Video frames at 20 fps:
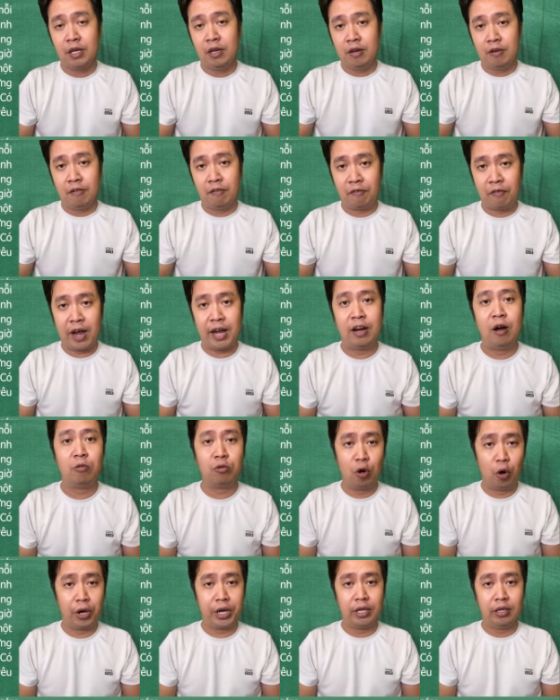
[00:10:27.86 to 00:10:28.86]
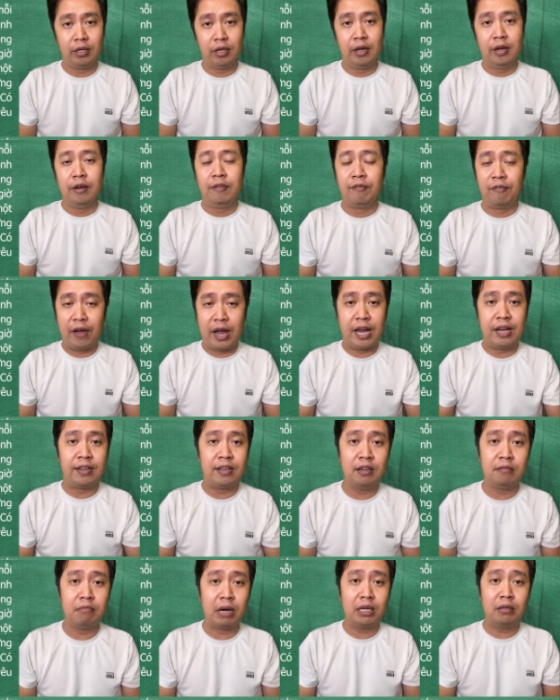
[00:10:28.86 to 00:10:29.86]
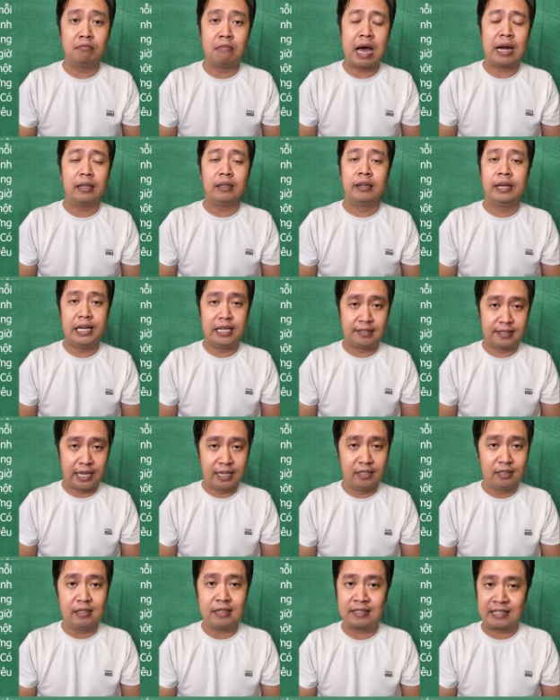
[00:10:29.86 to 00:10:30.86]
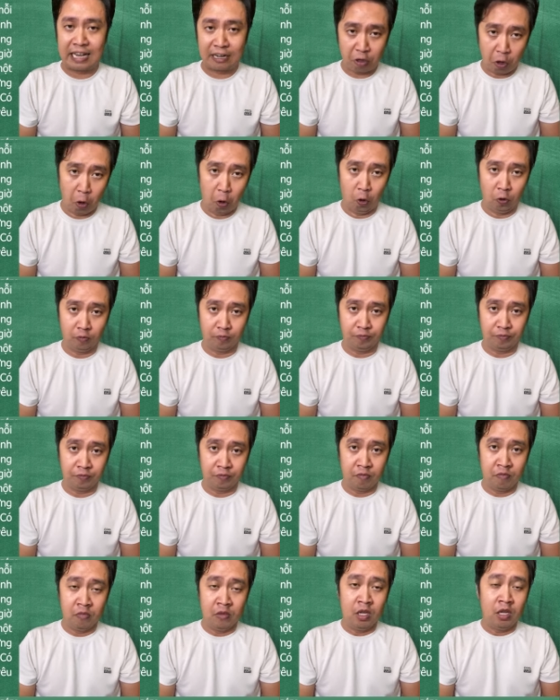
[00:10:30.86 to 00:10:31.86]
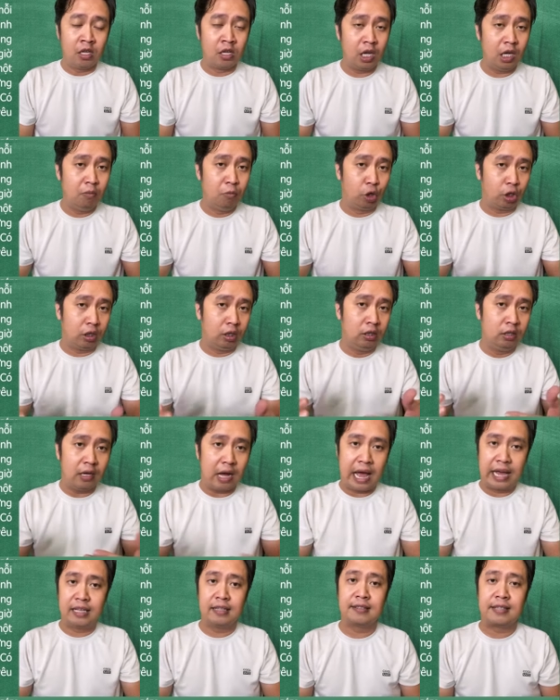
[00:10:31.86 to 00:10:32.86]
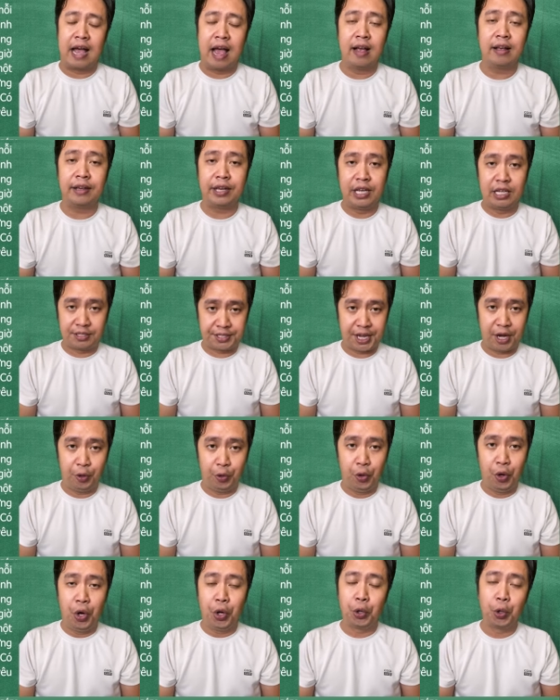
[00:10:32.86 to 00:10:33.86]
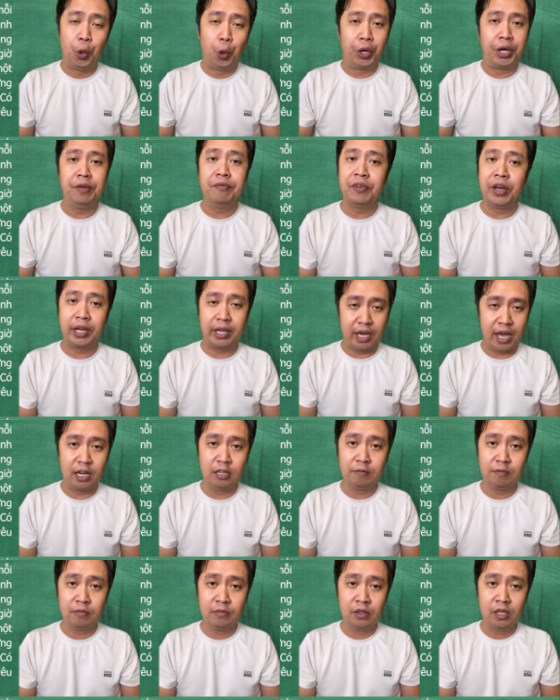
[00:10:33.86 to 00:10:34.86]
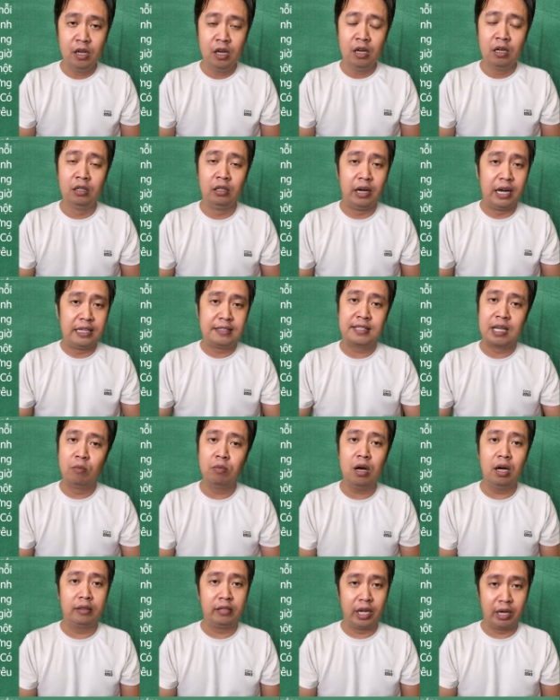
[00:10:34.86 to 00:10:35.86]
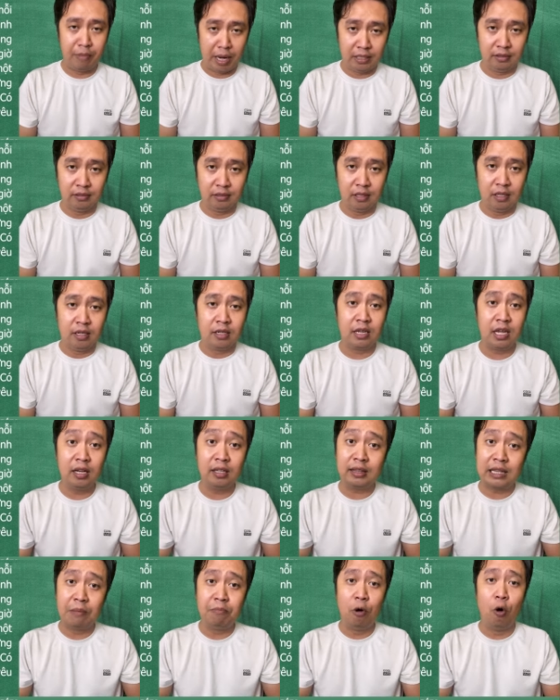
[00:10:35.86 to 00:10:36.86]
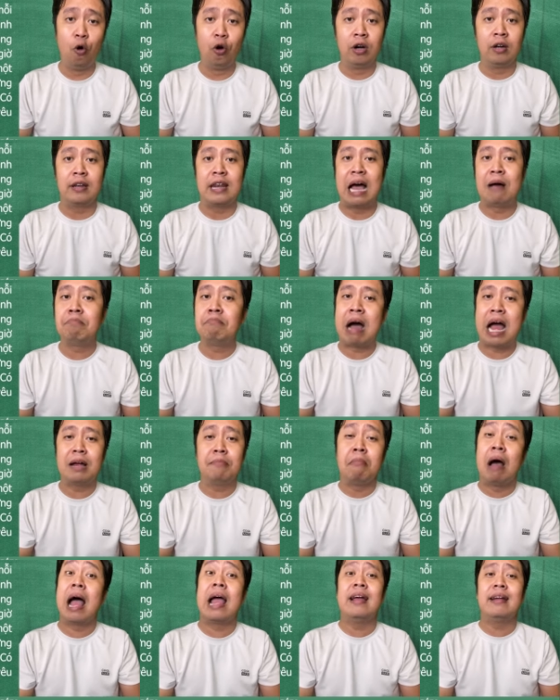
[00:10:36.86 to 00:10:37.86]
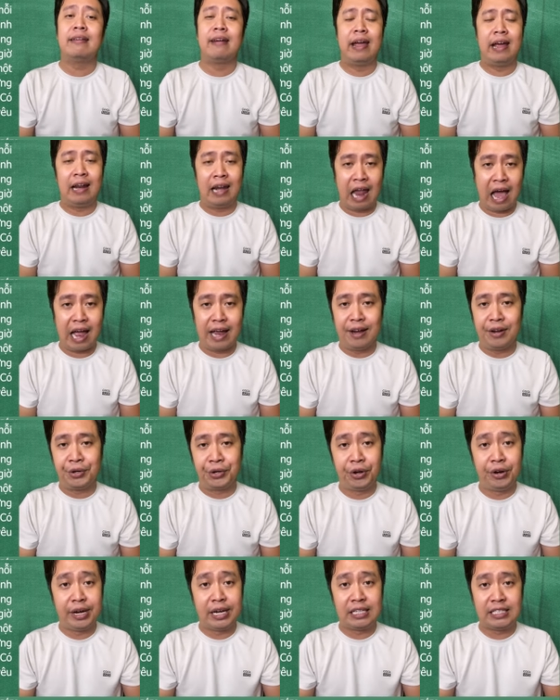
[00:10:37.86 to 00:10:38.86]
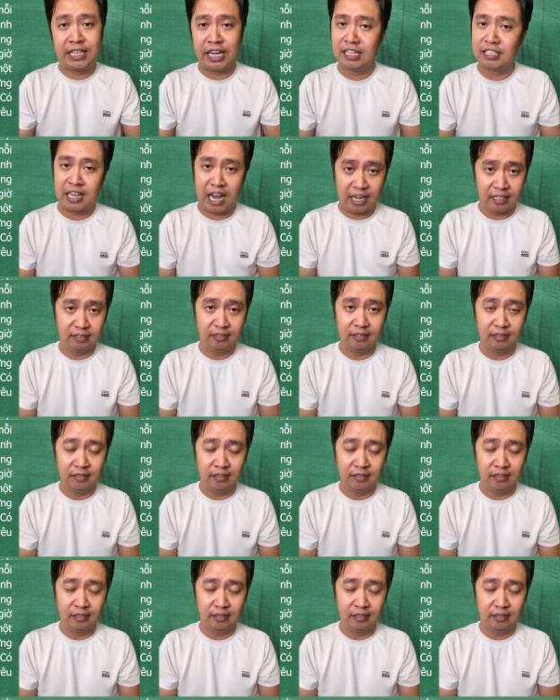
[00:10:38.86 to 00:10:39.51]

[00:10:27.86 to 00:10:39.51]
về đồng đội, về những mất mát hy sinh gian khổ. Như một thứ ánh sáng kỳ diệu đối với Kiên, người sống ở thời bình nhưng tâm hồn đã mãi mãi để lại nơi chiến tranh.